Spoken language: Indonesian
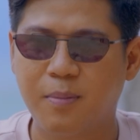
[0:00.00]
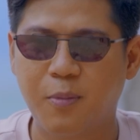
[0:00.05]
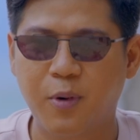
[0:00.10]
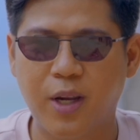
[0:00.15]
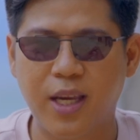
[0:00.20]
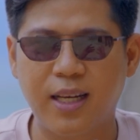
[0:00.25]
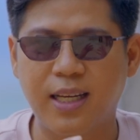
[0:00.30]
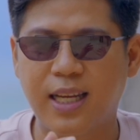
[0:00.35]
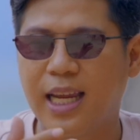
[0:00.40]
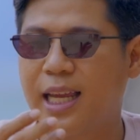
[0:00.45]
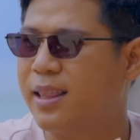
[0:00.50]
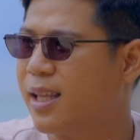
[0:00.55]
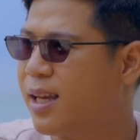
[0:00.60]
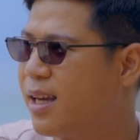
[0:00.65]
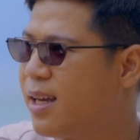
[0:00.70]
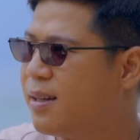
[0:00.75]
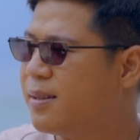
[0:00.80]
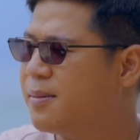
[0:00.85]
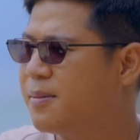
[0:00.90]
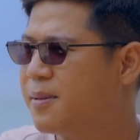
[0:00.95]
mungkin
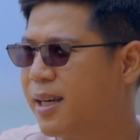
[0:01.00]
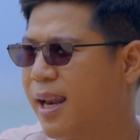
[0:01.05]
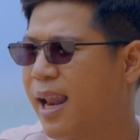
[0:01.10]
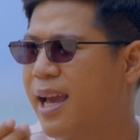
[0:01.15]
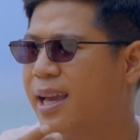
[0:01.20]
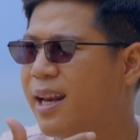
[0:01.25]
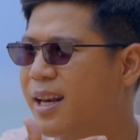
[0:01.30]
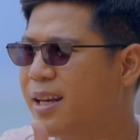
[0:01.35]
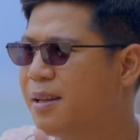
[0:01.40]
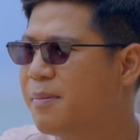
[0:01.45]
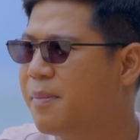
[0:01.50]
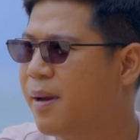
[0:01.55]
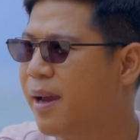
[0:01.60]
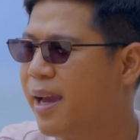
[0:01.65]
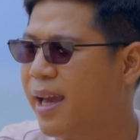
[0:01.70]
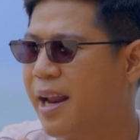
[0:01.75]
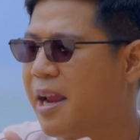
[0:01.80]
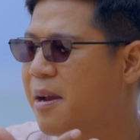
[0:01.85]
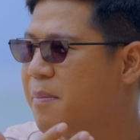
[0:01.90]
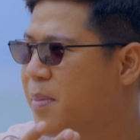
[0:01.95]
kita lahir di
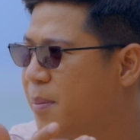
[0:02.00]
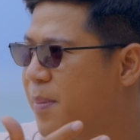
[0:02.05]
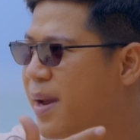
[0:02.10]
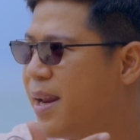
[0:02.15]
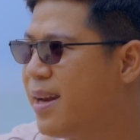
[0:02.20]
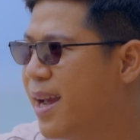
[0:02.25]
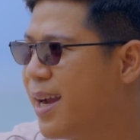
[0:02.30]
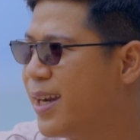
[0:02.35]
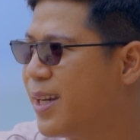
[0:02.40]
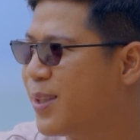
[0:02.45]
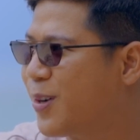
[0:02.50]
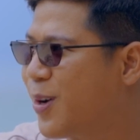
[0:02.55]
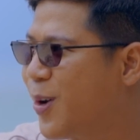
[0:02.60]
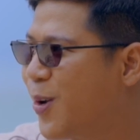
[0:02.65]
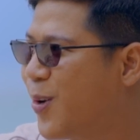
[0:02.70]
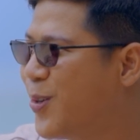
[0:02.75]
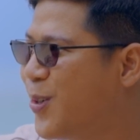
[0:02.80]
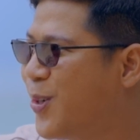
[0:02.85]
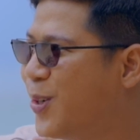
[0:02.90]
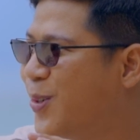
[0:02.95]
era yang berbeda gitu. Yeah,
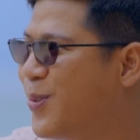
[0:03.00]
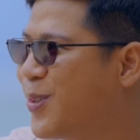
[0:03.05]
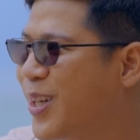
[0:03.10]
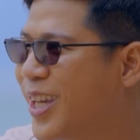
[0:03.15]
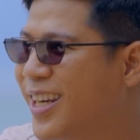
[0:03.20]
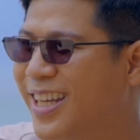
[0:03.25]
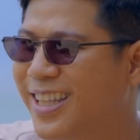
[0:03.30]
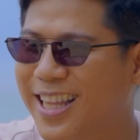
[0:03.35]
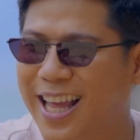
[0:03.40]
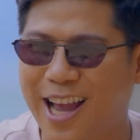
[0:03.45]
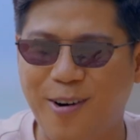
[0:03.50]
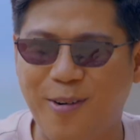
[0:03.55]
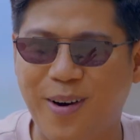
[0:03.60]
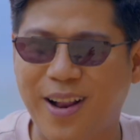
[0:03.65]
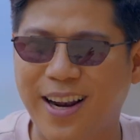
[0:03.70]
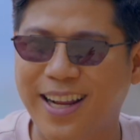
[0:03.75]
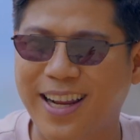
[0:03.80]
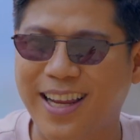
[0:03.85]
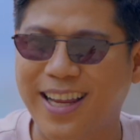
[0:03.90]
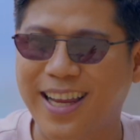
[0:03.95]
Kalau yeah, dulu yeah. mungkin kita
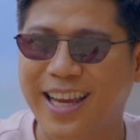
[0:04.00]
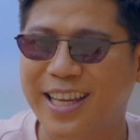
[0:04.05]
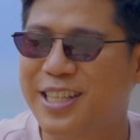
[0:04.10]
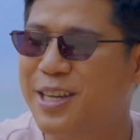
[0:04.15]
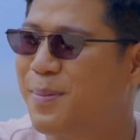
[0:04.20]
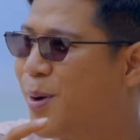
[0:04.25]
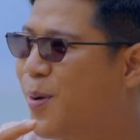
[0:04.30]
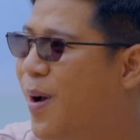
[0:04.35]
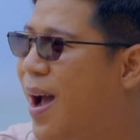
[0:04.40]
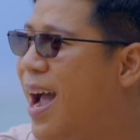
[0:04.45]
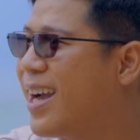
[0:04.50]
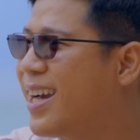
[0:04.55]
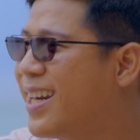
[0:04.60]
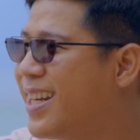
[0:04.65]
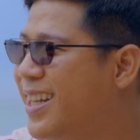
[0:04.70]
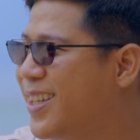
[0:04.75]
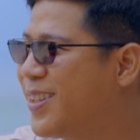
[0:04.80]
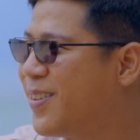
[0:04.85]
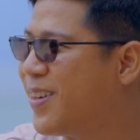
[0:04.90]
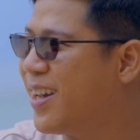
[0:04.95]
awalnya ya zaman lo
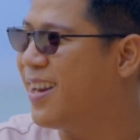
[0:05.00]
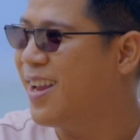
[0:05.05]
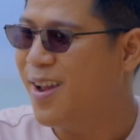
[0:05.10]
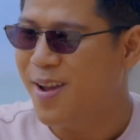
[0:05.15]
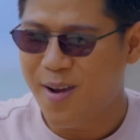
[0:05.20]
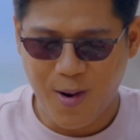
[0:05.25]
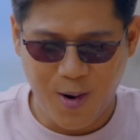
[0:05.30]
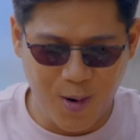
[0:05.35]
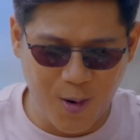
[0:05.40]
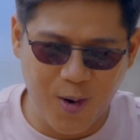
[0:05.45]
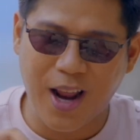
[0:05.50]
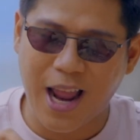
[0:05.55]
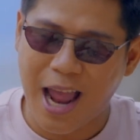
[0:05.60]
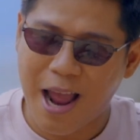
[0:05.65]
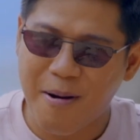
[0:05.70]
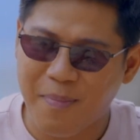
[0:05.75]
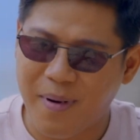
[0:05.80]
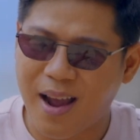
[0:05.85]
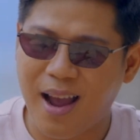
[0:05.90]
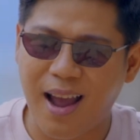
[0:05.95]
agri gitu kan, yeah, yeah. lo
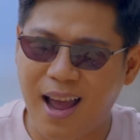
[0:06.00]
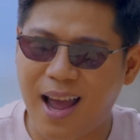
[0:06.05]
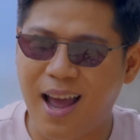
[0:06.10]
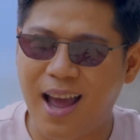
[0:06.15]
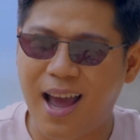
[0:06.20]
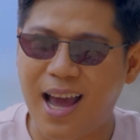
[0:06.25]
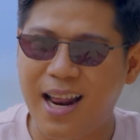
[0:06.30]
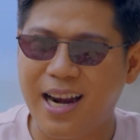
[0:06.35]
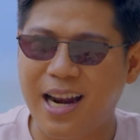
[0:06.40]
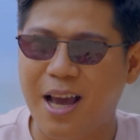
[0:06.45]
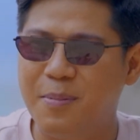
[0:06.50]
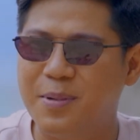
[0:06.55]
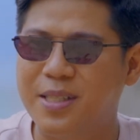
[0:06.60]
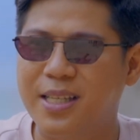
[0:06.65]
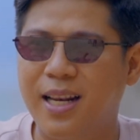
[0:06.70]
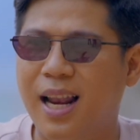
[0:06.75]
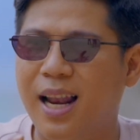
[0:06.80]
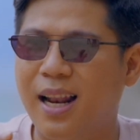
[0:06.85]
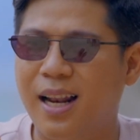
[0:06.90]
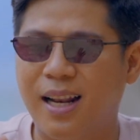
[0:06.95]
rekaman,
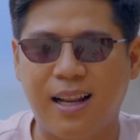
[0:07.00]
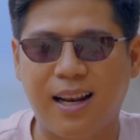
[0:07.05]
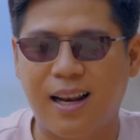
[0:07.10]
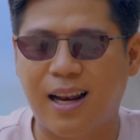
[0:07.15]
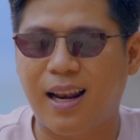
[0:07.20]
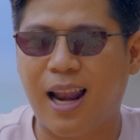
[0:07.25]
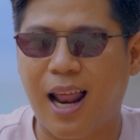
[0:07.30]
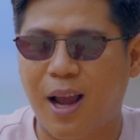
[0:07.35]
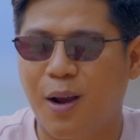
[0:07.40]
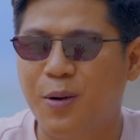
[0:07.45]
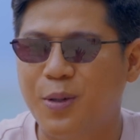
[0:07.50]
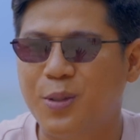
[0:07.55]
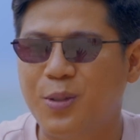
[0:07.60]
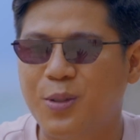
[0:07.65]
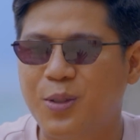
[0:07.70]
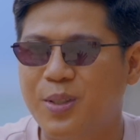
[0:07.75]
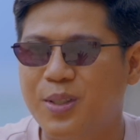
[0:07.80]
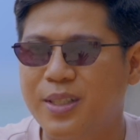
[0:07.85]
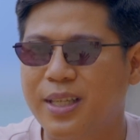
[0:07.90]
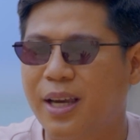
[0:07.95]
abis itu lagu
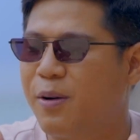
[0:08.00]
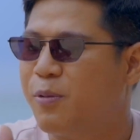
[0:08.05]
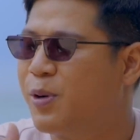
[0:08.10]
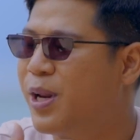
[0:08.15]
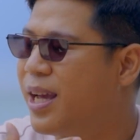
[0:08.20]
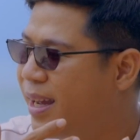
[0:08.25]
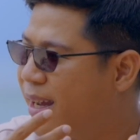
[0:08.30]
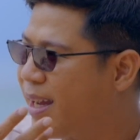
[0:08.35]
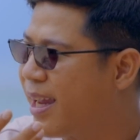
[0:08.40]
tuh ya udah